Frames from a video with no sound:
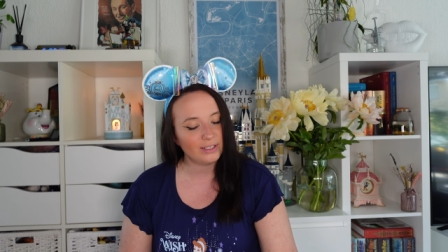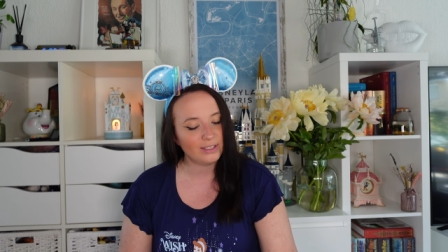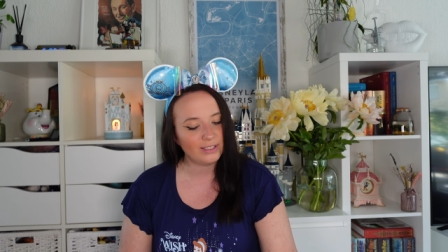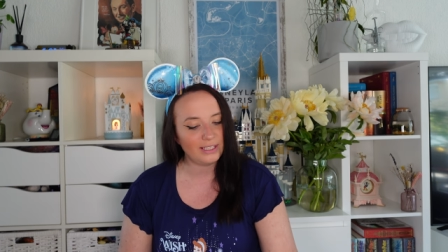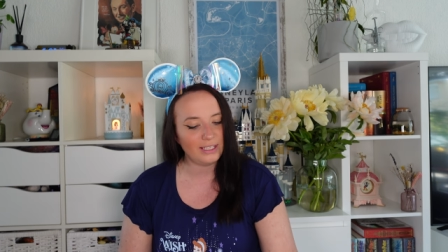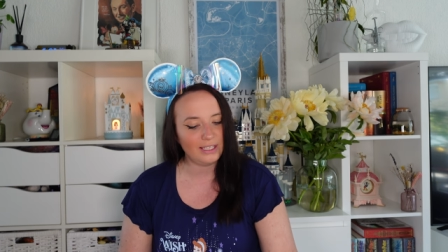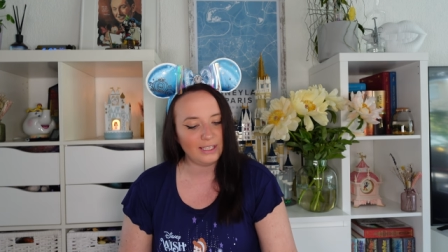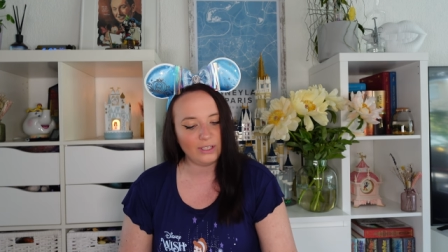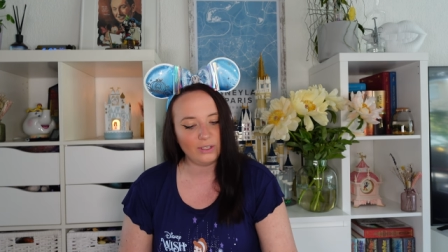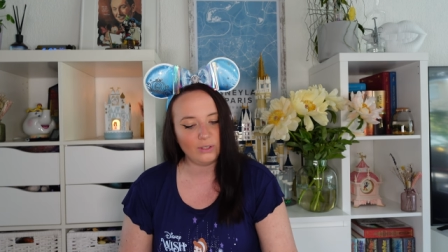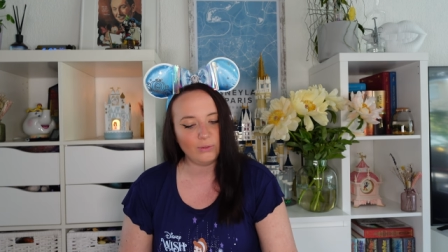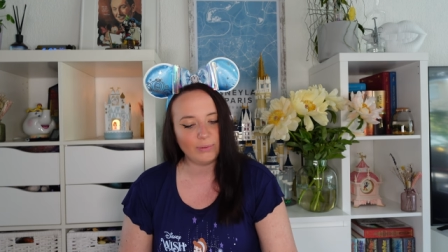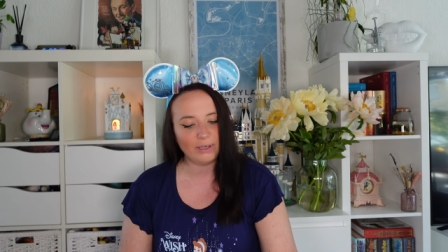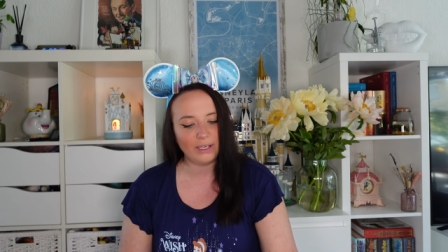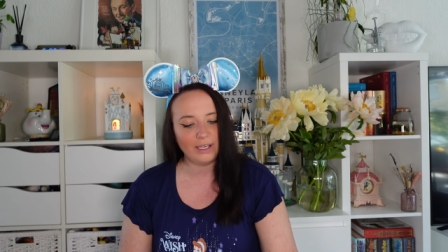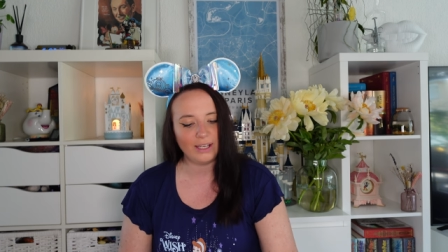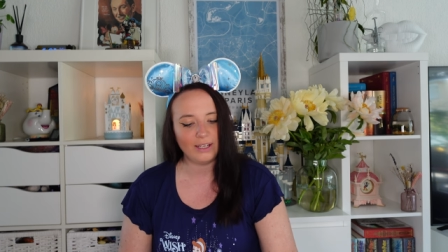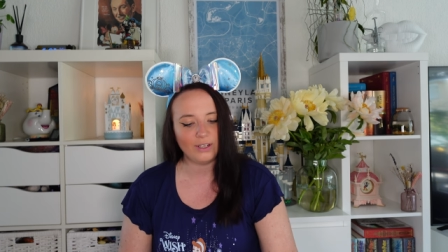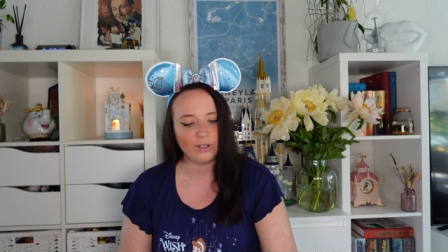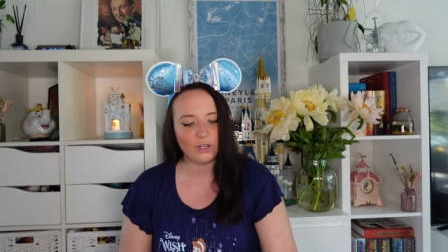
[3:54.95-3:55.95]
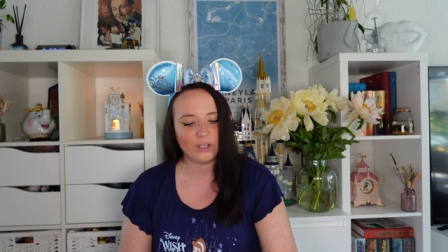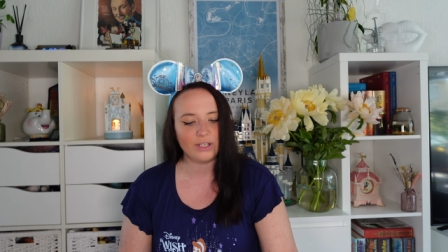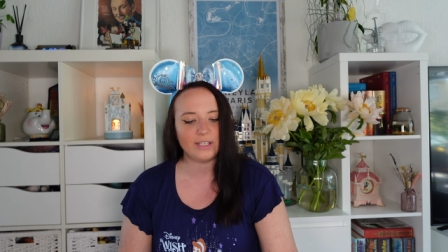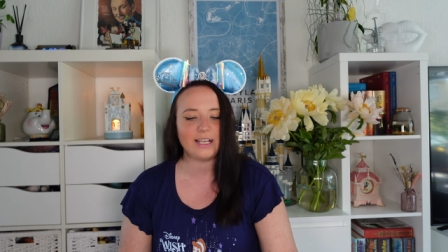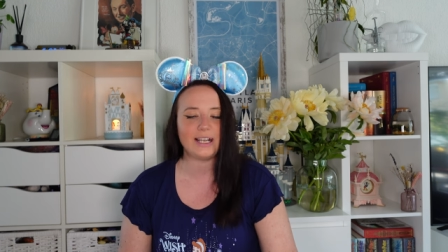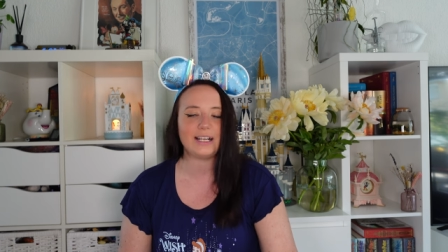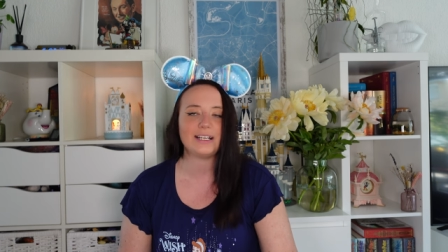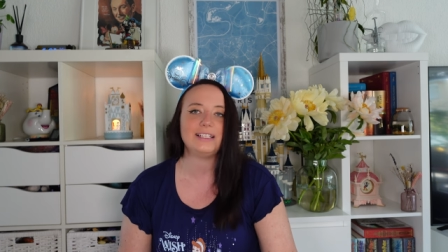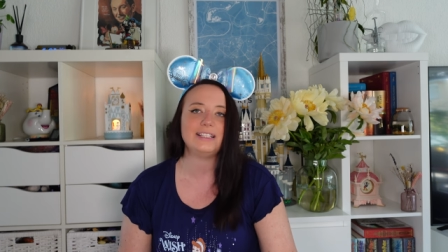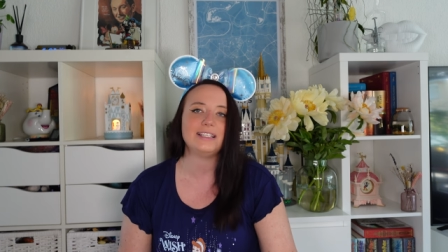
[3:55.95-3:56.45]
die über ihren
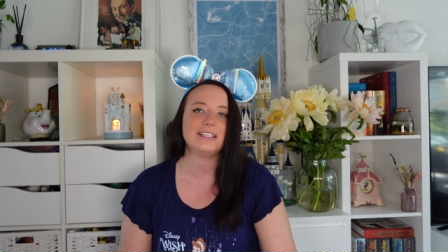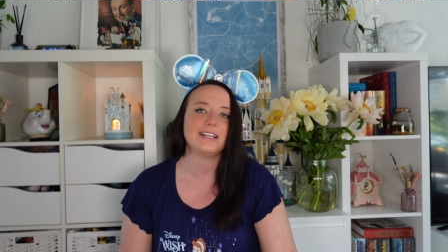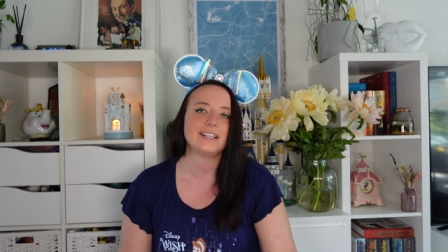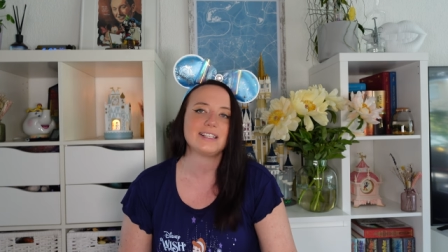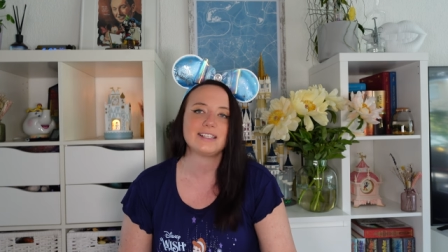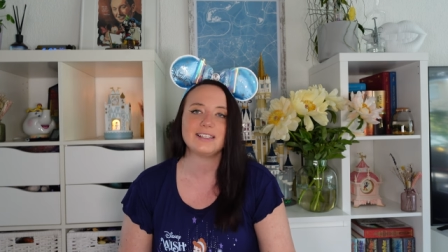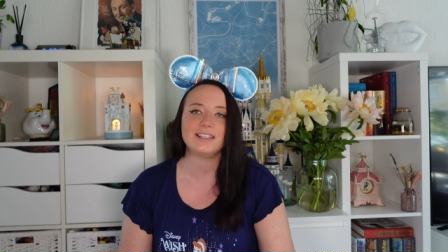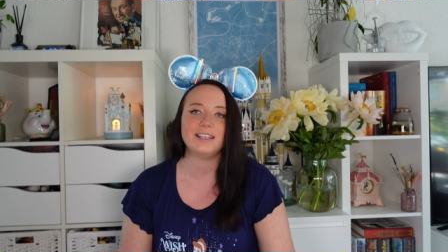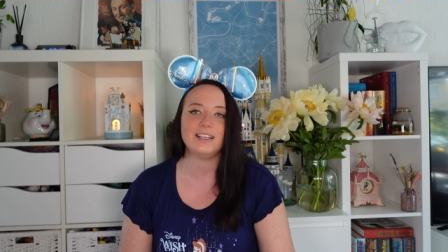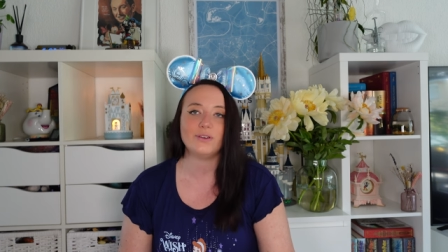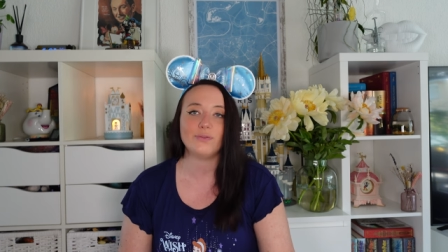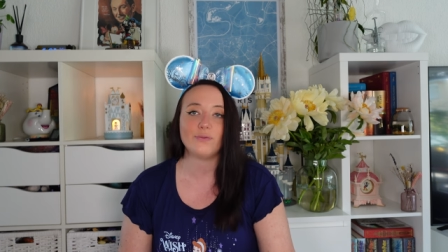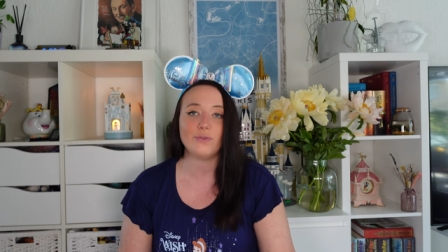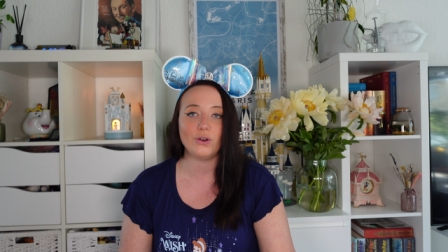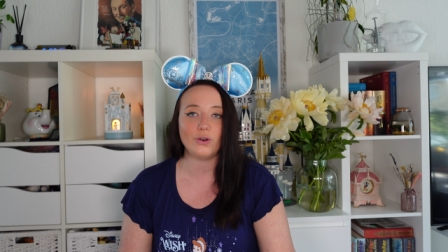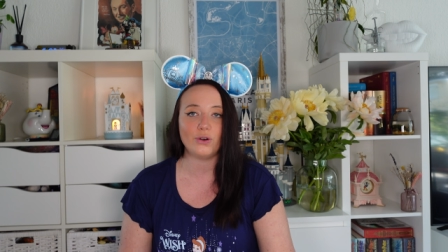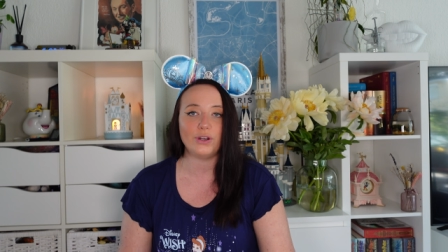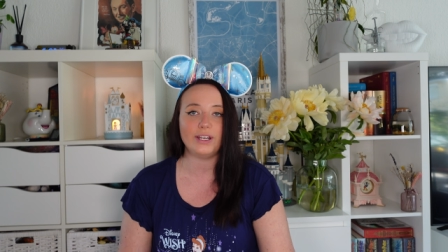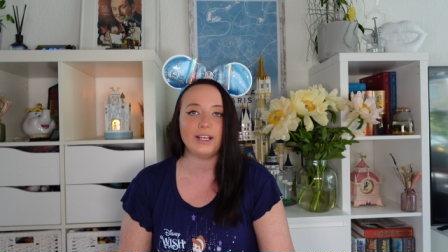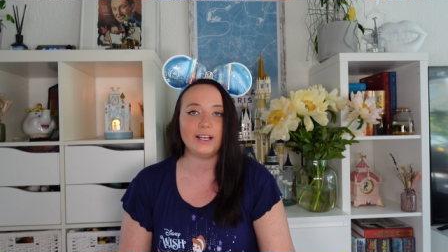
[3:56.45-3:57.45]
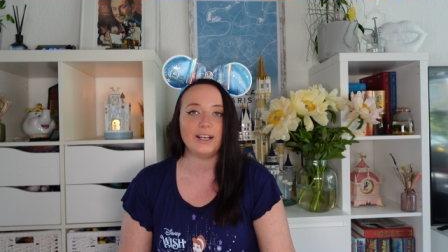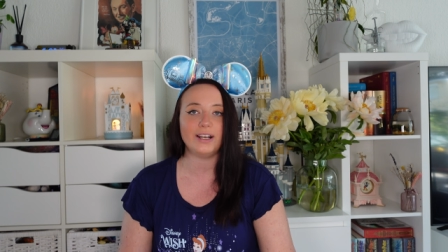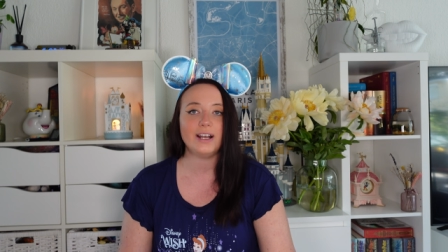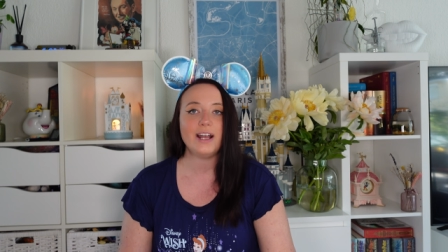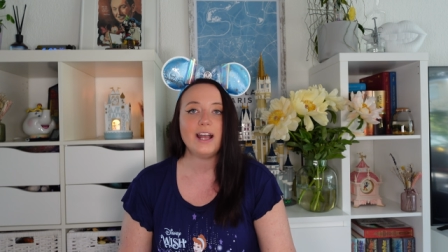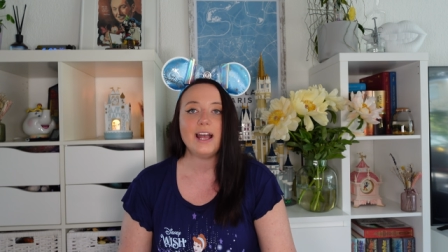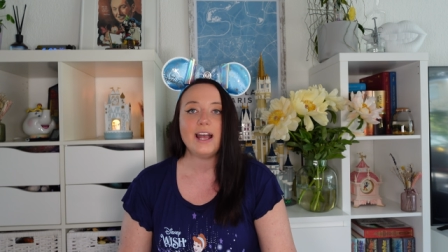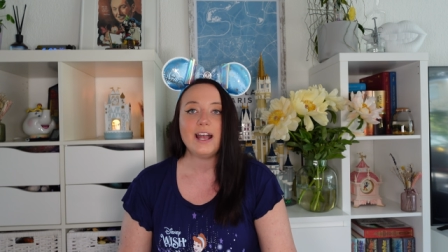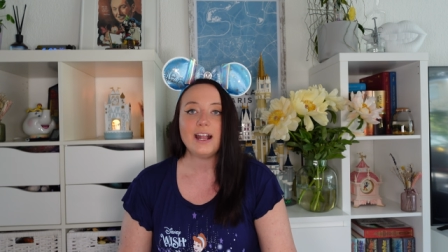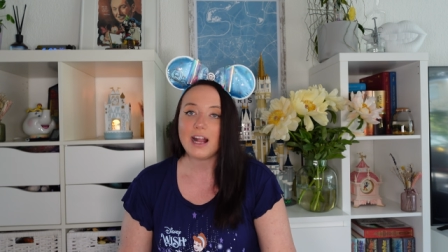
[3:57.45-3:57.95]
Kontakt die Tassen in Florida
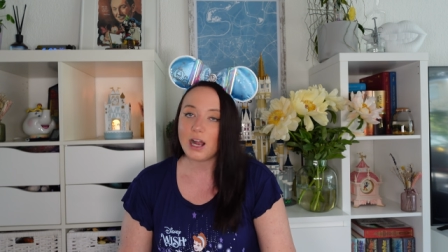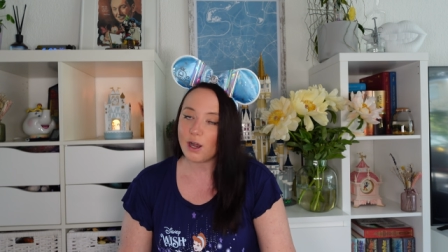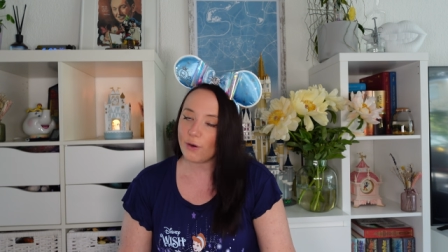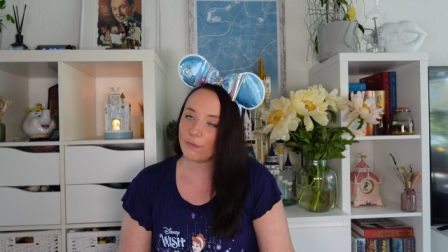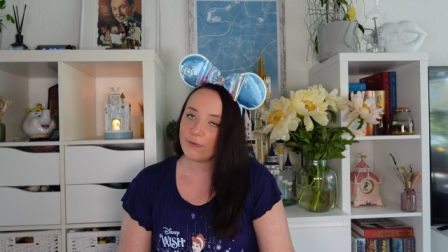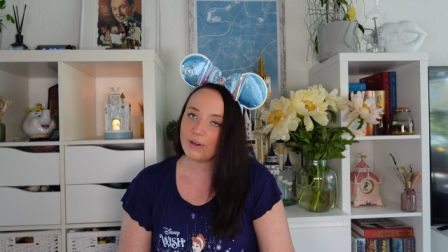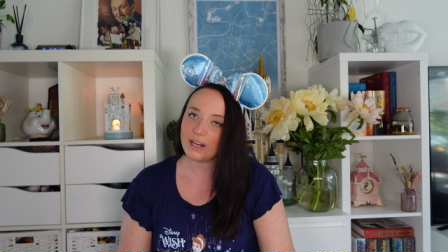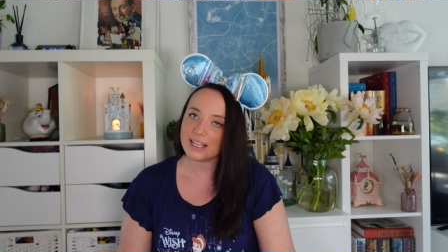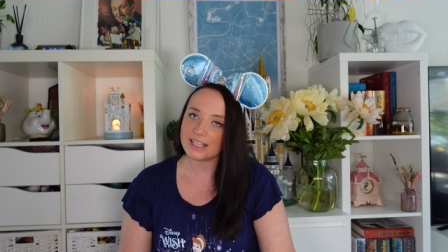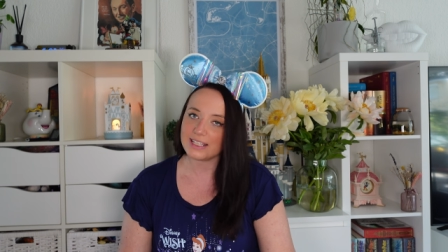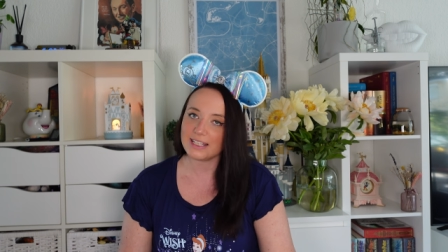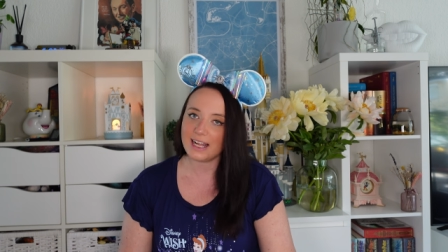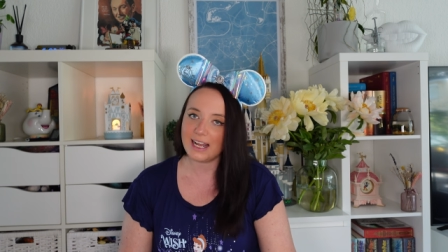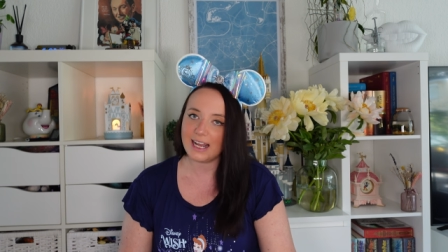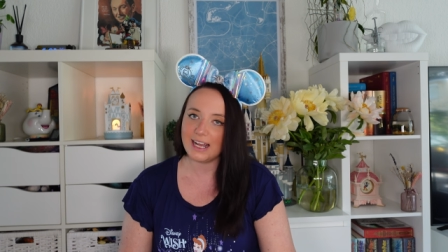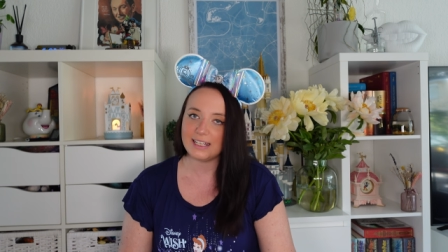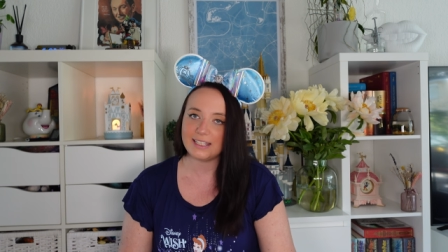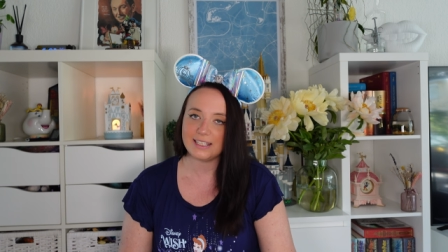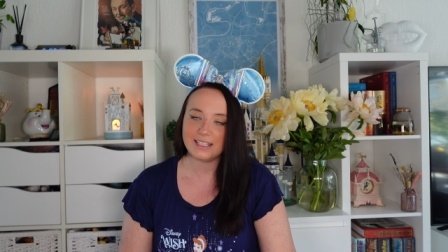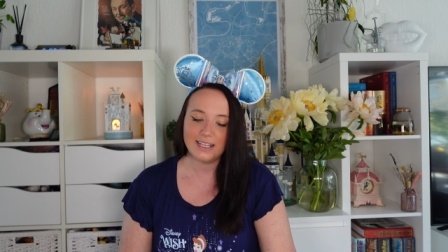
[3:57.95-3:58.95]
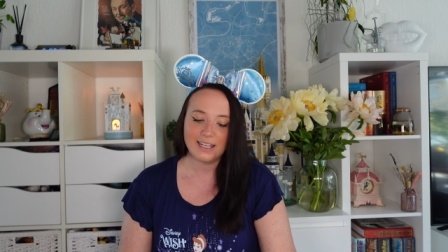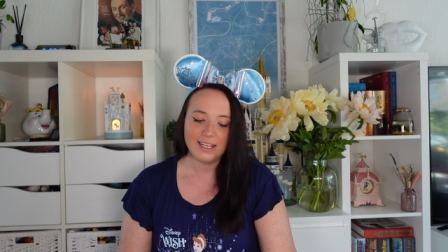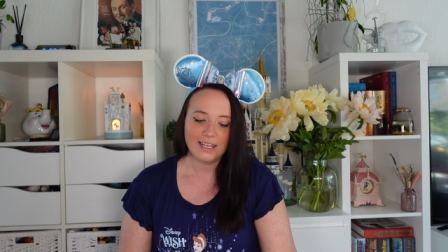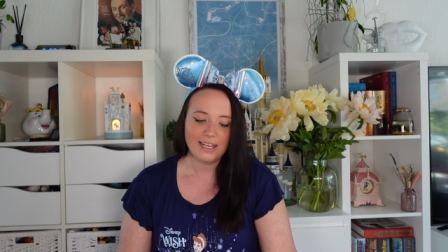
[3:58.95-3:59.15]
kaufen lassen hat,